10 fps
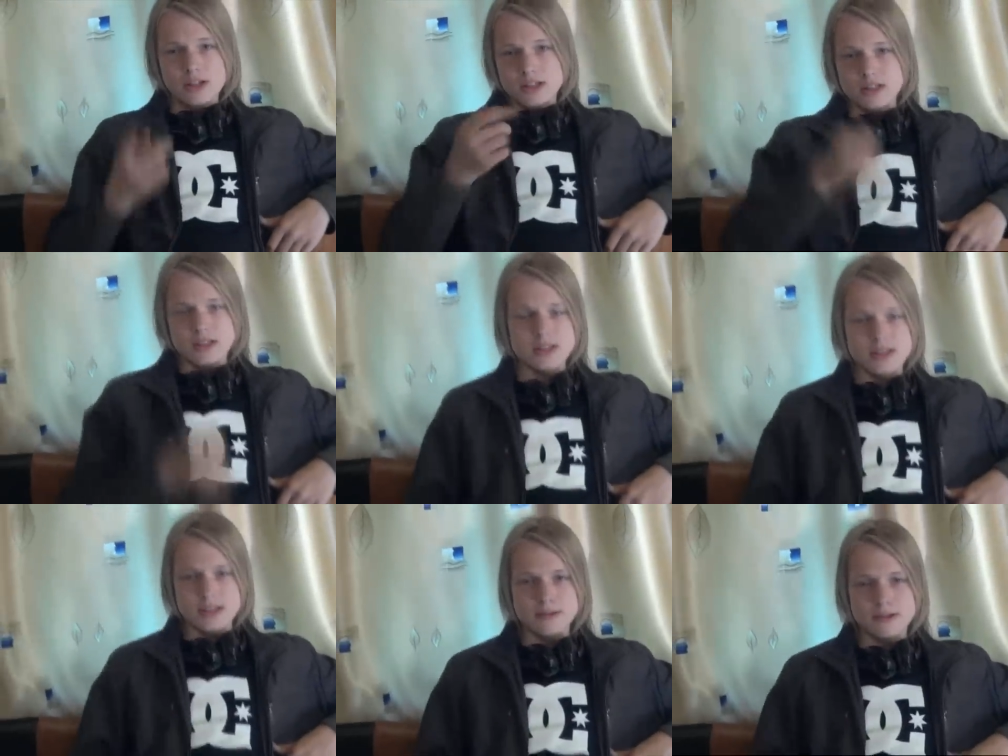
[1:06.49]
э,
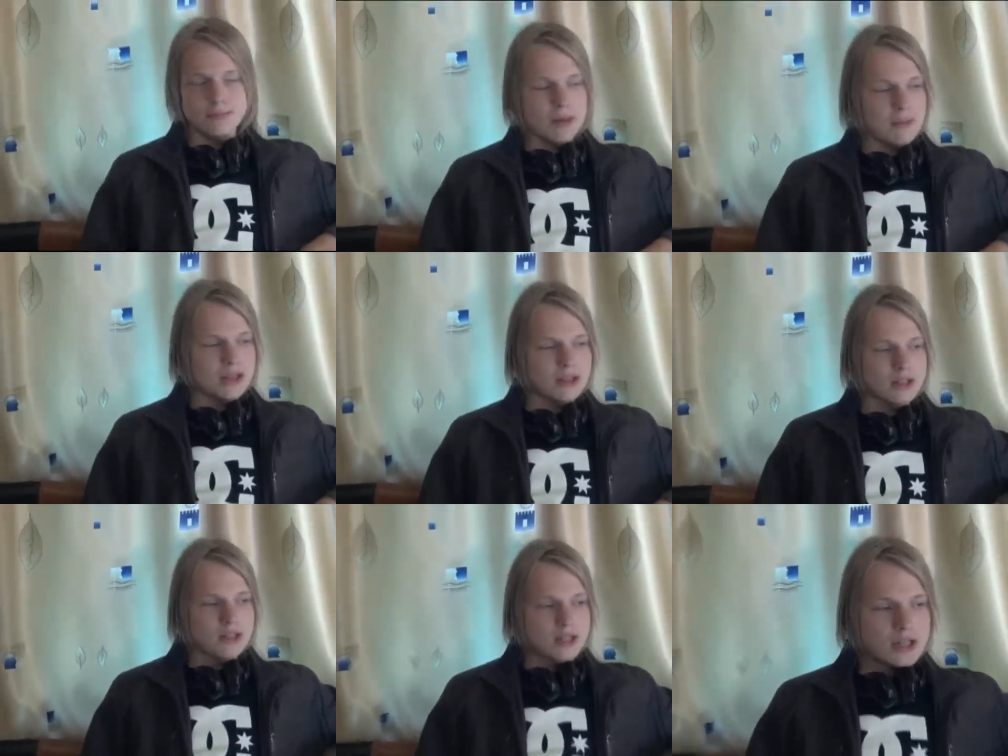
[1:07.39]
с, с
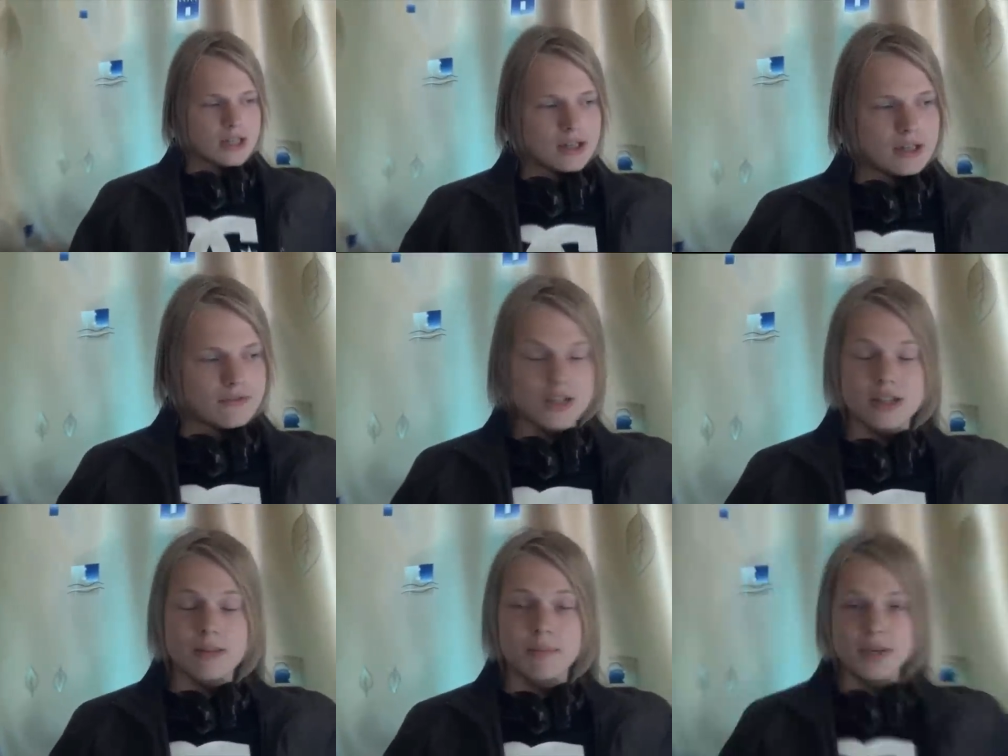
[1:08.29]
момента
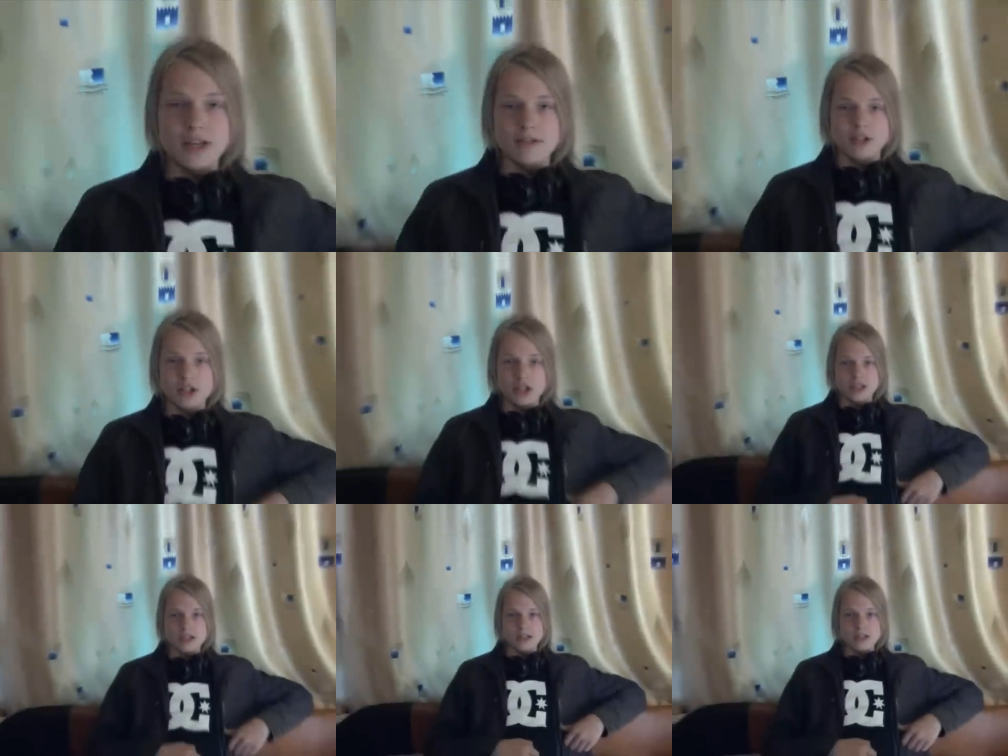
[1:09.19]
выхода первой
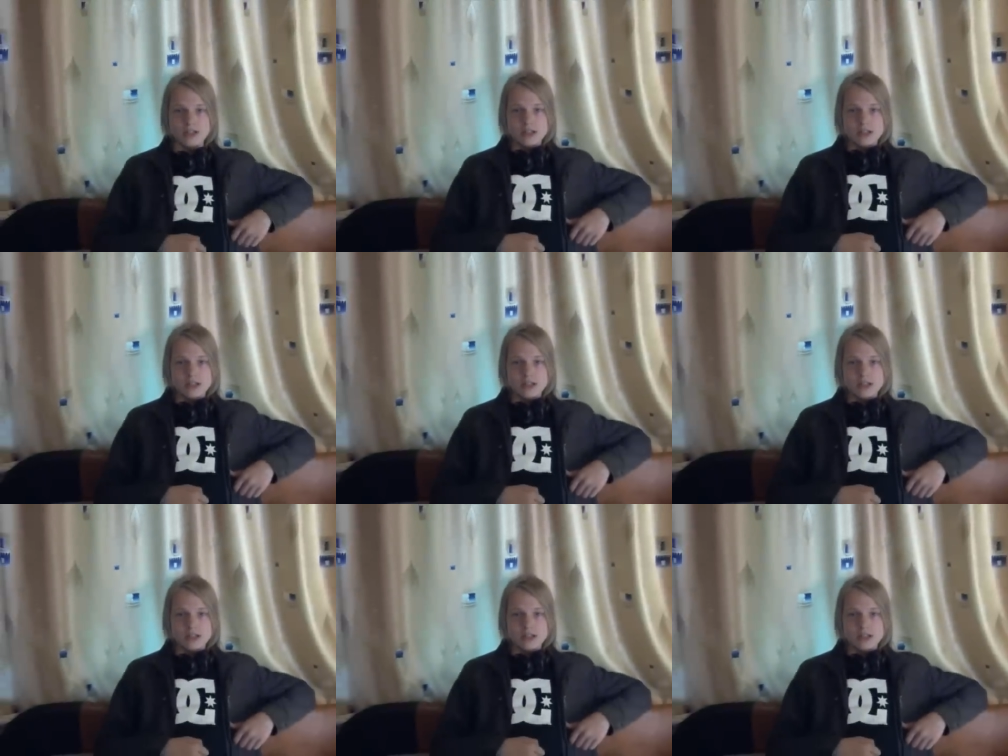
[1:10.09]
части.